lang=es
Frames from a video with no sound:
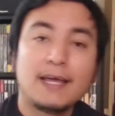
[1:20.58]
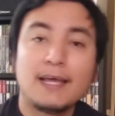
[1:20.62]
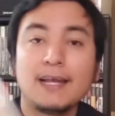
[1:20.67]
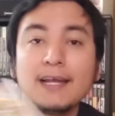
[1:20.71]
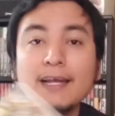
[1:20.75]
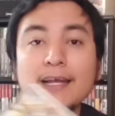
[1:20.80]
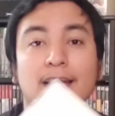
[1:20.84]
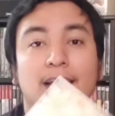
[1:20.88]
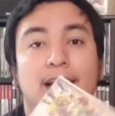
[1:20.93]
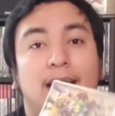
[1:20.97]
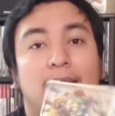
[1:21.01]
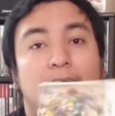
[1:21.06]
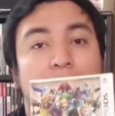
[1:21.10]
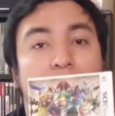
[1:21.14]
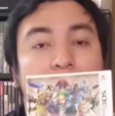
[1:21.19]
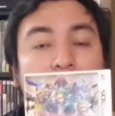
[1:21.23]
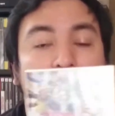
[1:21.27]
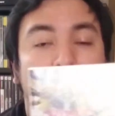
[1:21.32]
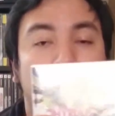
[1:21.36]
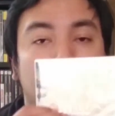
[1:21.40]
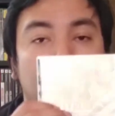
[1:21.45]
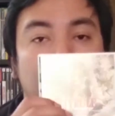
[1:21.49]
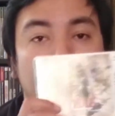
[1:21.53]
El.
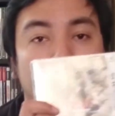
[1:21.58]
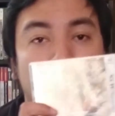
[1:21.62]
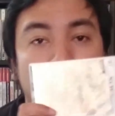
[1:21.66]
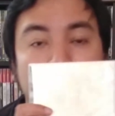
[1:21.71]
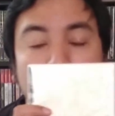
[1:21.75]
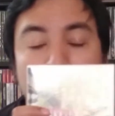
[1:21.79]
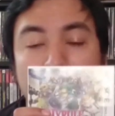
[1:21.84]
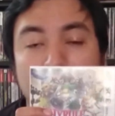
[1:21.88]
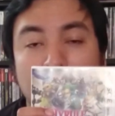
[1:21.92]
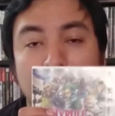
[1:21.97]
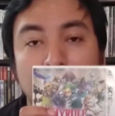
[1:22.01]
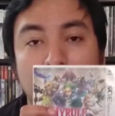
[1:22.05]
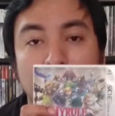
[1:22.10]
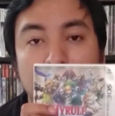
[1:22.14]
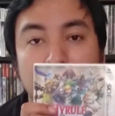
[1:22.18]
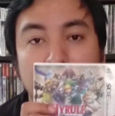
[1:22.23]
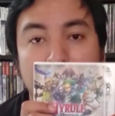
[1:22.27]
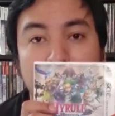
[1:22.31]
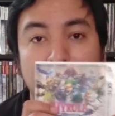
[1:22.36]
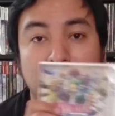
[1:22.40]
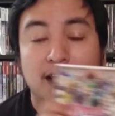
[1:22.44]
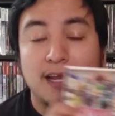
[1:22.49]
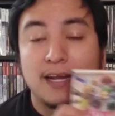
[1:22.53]

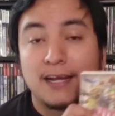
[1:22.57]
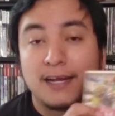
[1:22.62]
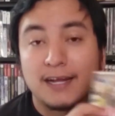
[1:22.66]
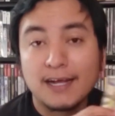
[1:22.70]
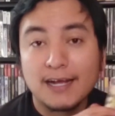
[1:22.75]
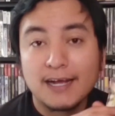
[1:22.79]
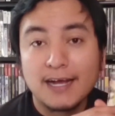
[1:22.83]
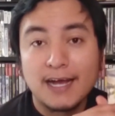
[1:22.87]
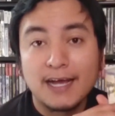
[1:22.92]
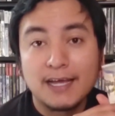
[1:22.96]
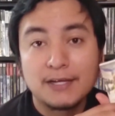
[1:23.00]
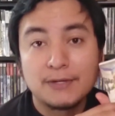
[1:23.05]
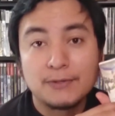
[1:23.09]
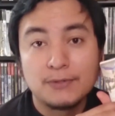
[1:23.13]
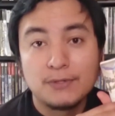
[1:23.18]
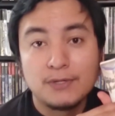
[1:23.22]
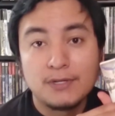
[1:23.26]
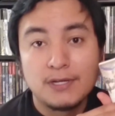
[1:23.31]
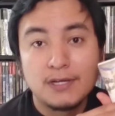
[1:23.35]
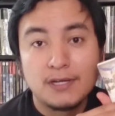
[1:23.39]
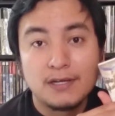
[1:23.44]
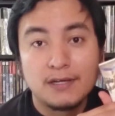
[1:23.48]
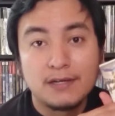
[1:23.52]
El
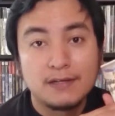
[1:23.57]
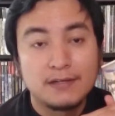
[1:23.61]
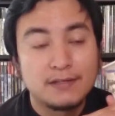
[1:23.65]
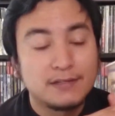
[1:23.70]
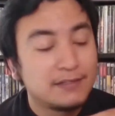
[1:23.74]
Hyrule